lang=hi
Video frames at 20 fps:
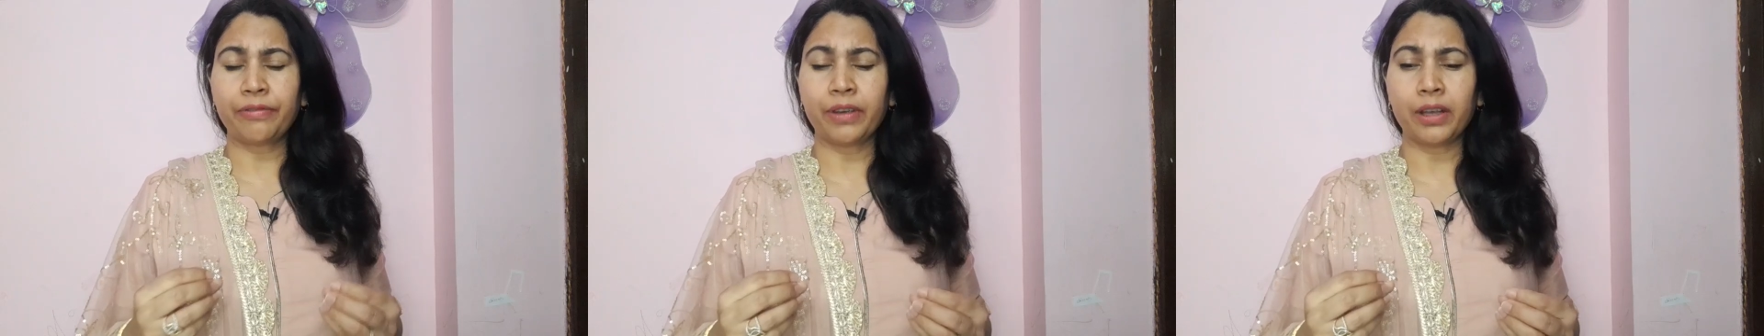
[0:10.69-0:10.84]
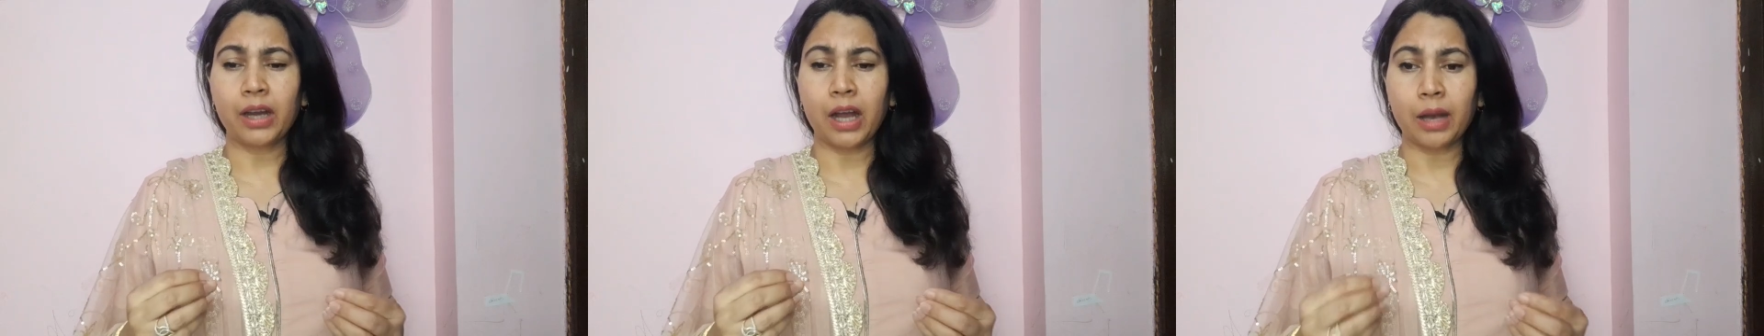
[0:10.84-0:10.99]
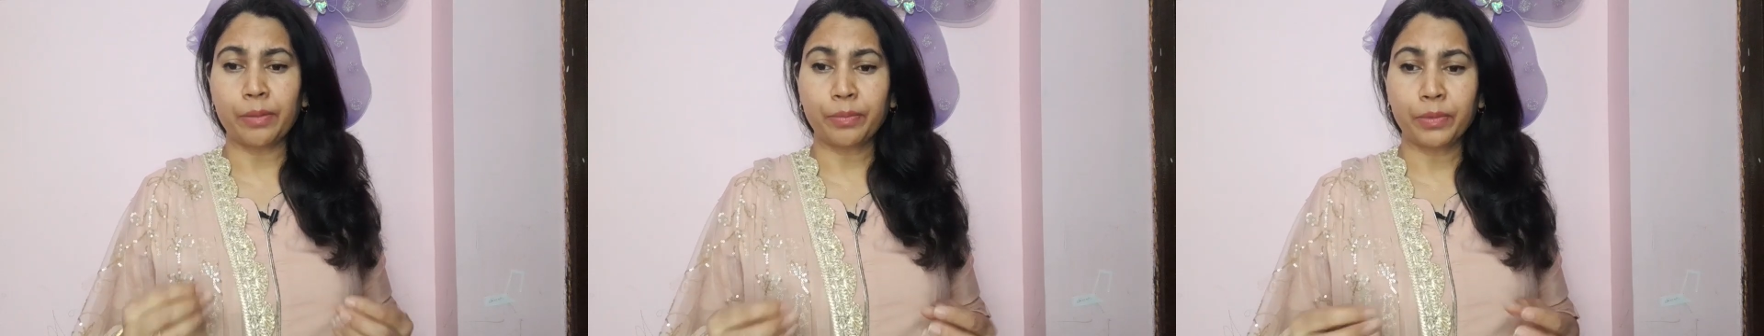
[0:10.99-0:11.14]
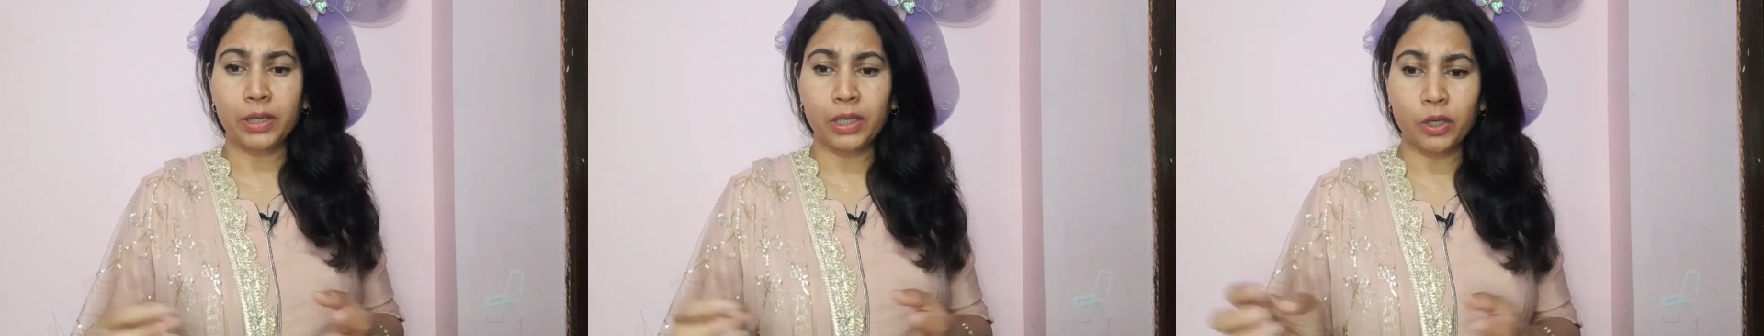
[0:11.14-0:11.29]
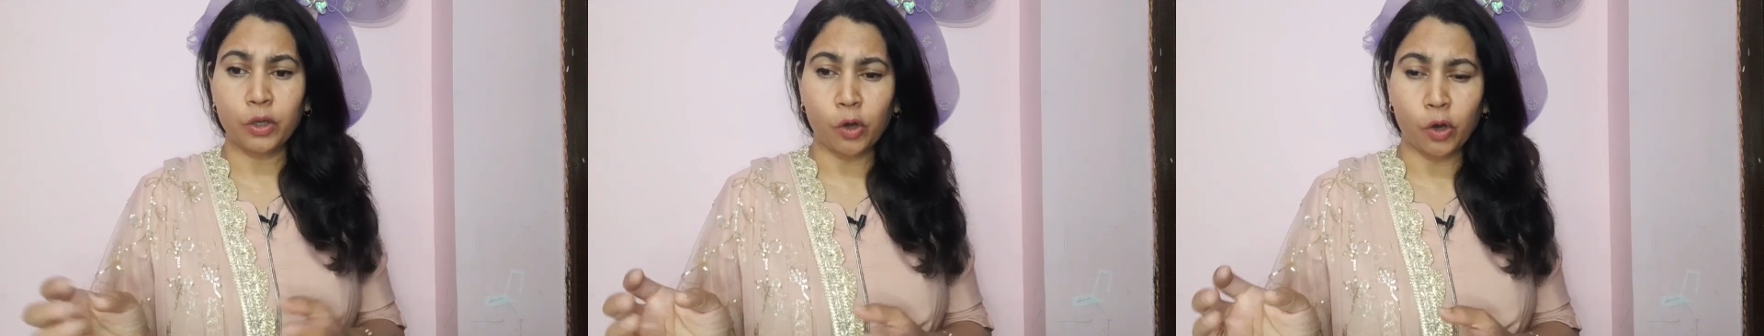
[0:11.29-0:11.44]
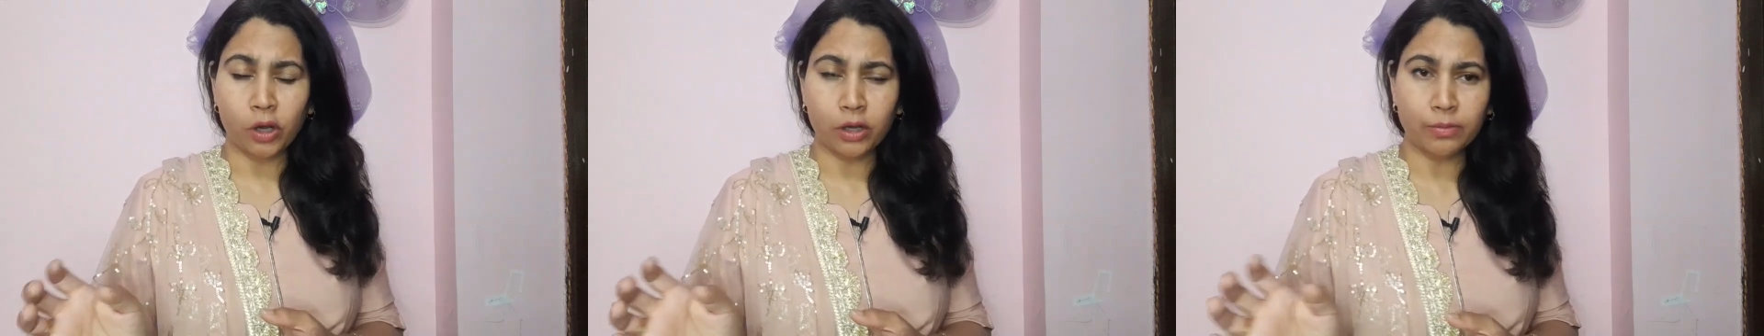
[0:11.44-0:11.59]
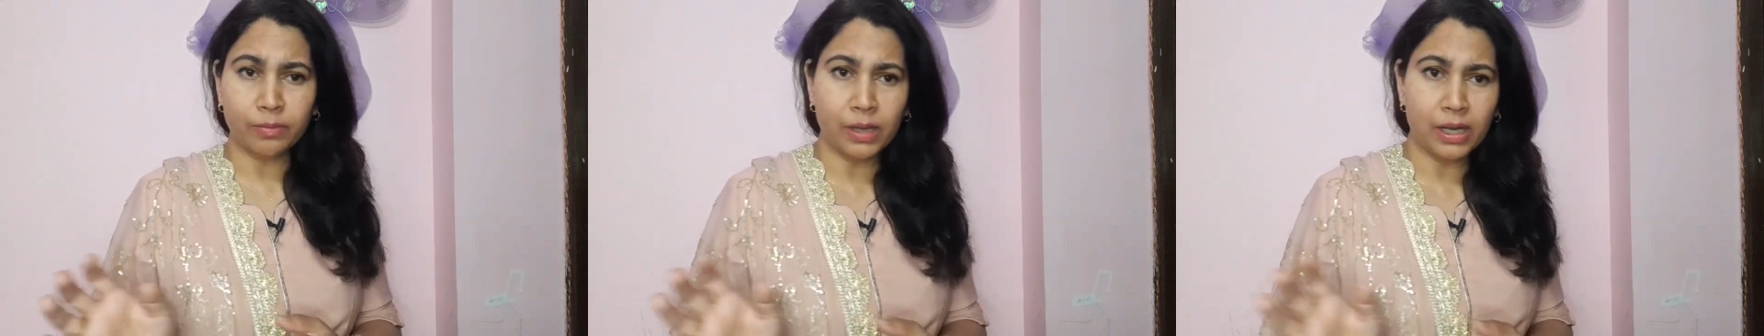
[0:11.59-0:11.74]
फिर आपकी
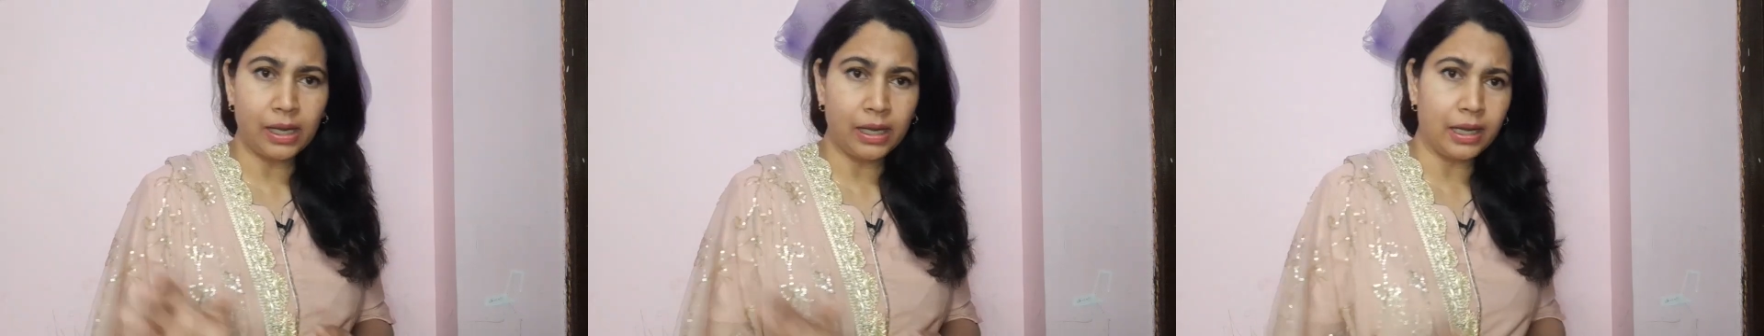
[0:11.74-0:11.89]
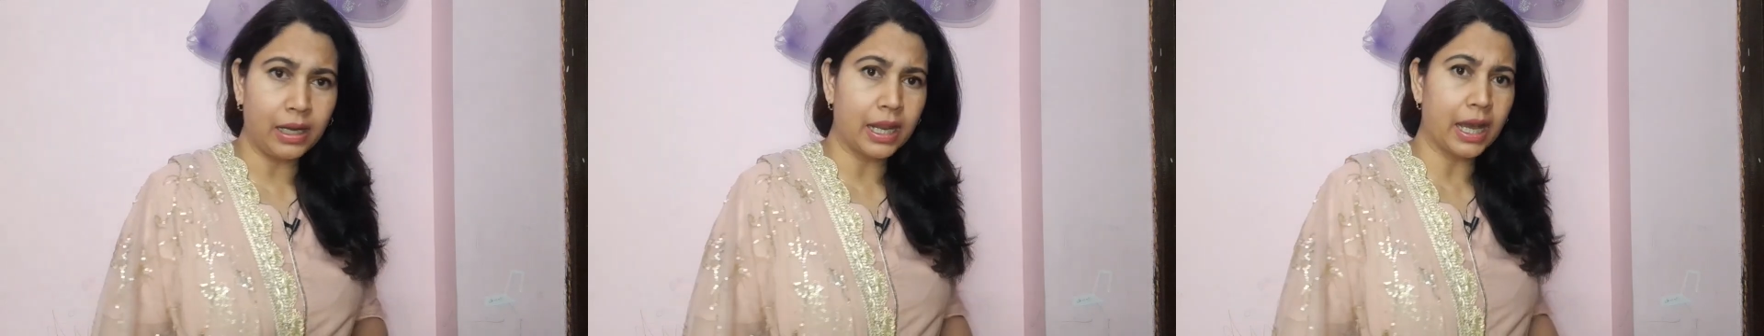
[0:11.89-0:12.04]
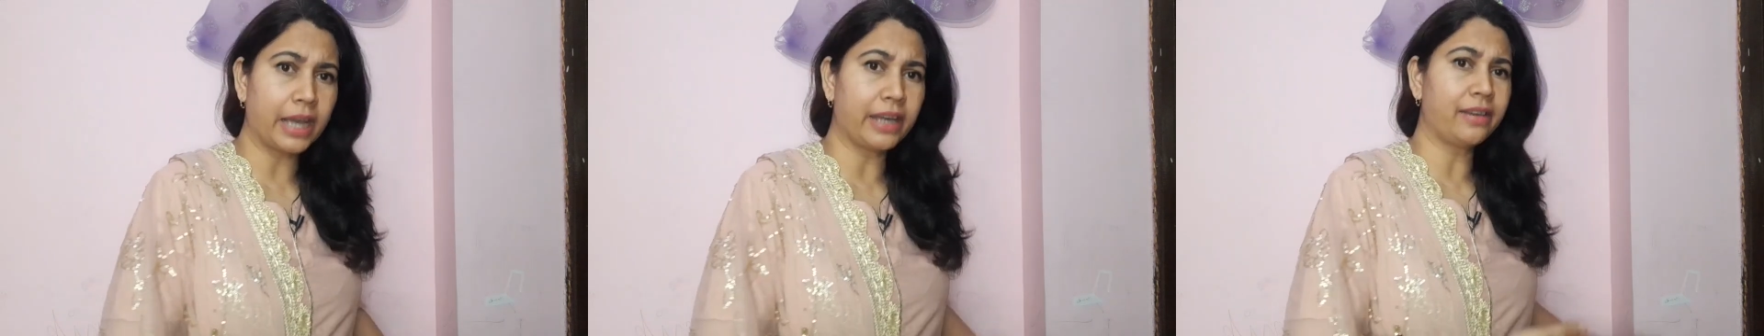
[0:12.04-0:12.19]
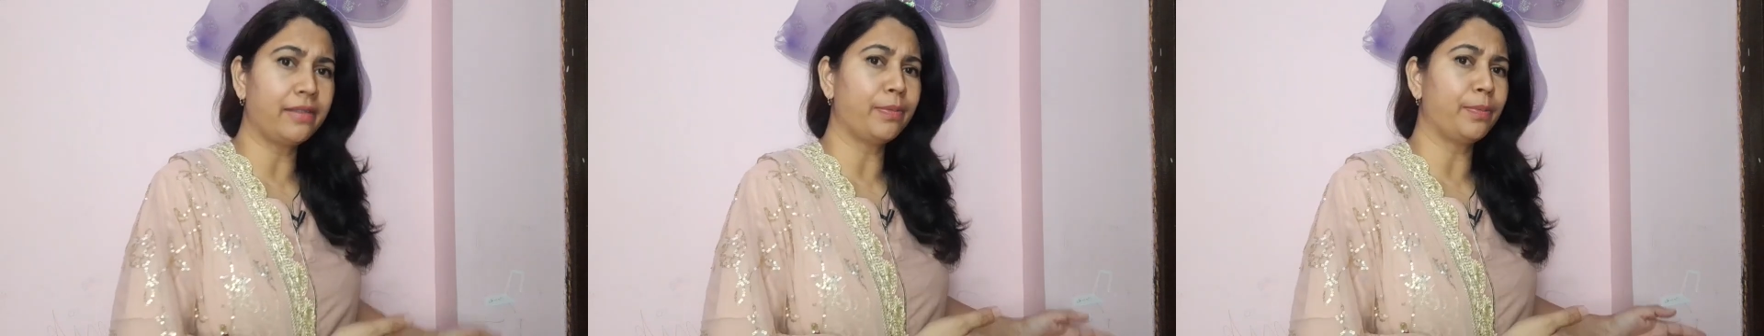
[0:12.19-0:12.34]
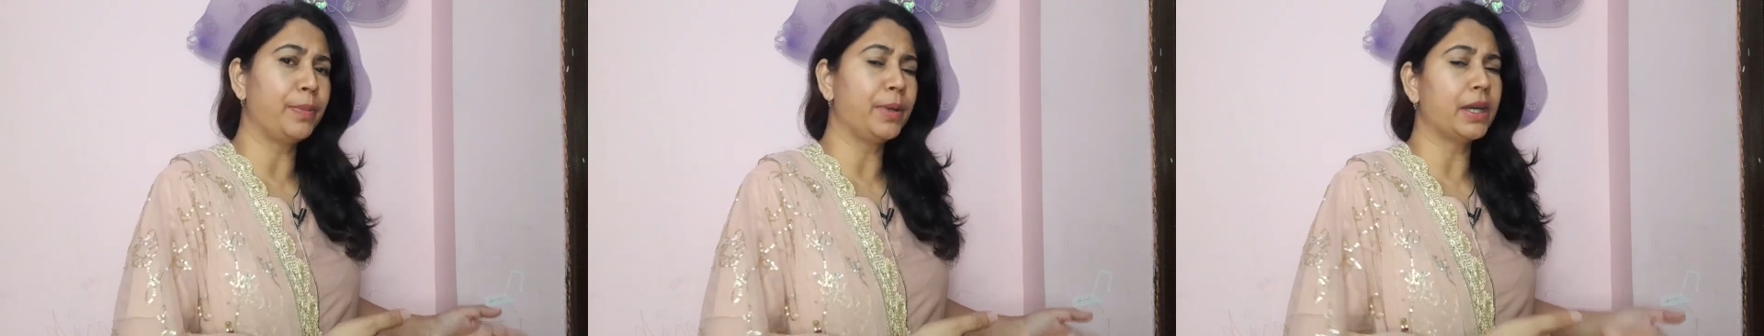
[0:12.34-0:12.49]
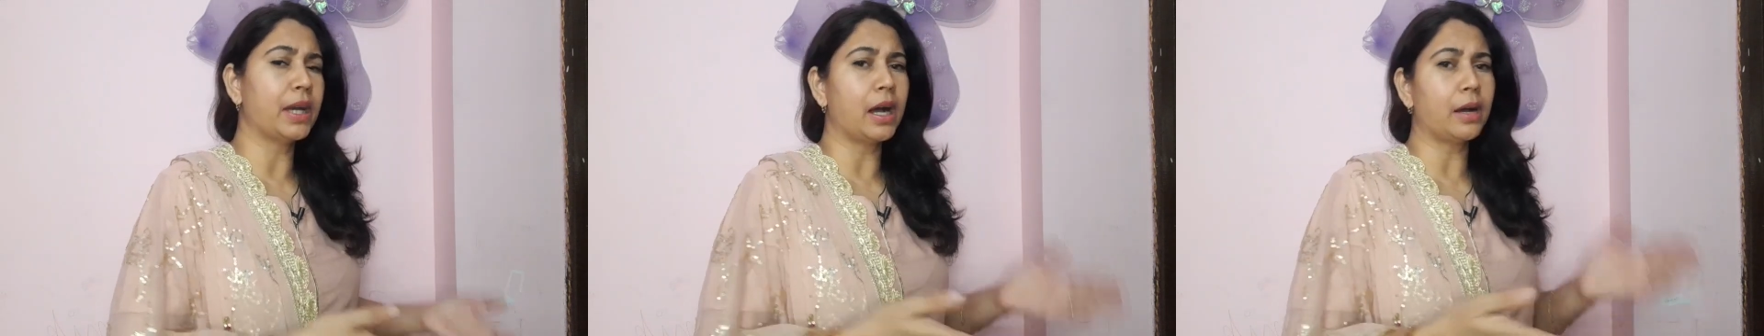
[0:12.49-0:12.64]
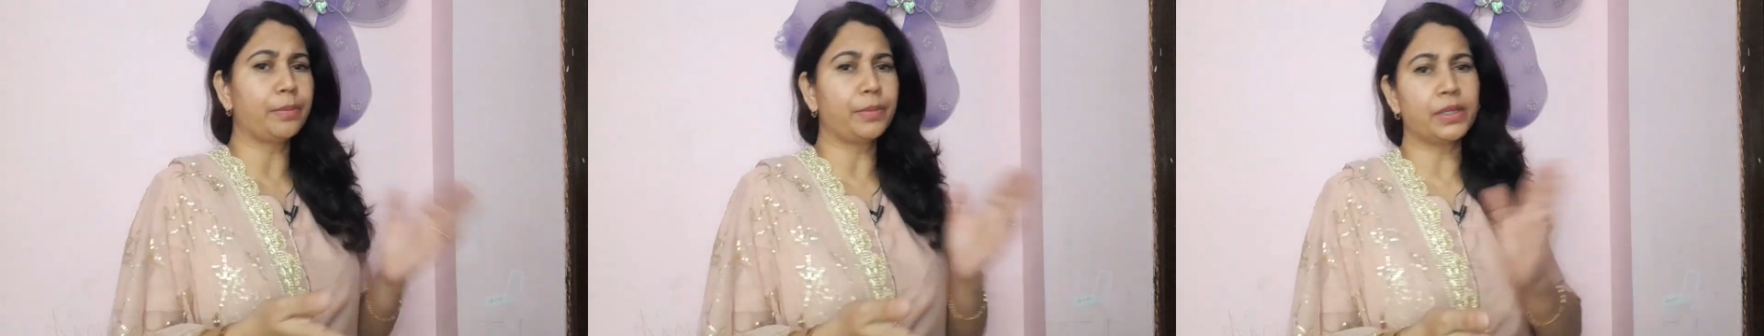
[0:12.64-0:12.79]
नॉर्मल लाइफ
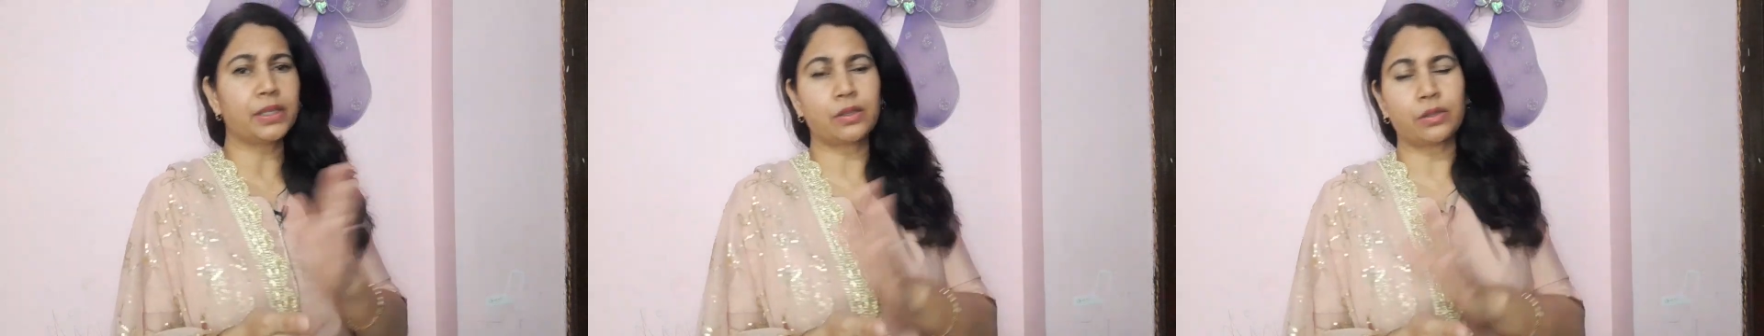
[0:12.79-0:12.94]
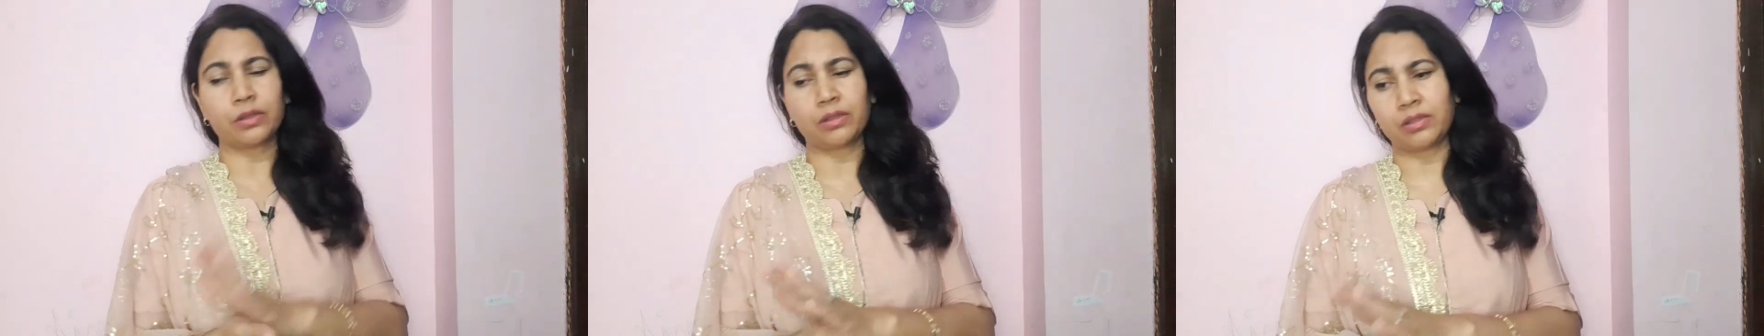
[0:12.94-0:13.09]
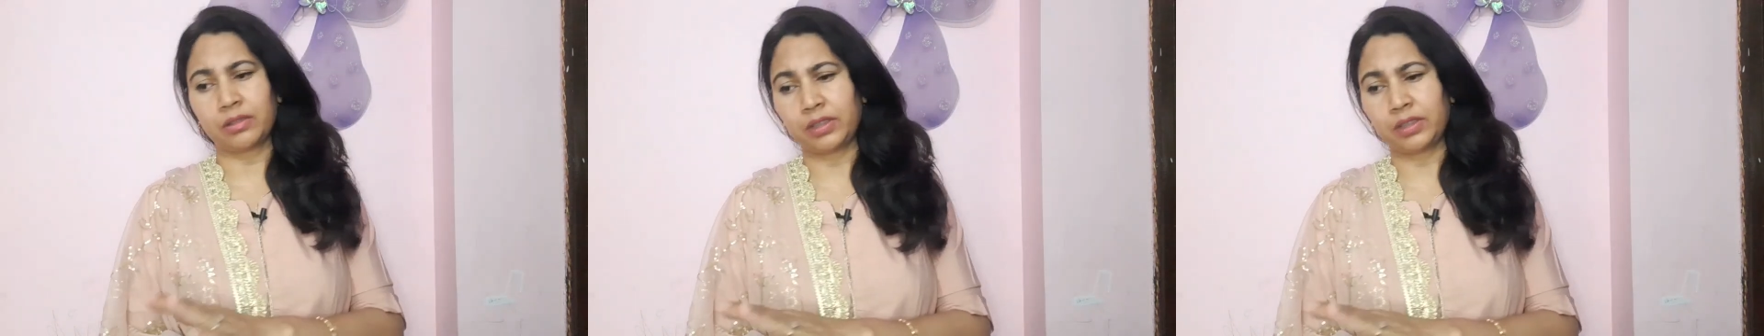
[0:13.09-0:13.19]
भी आप इस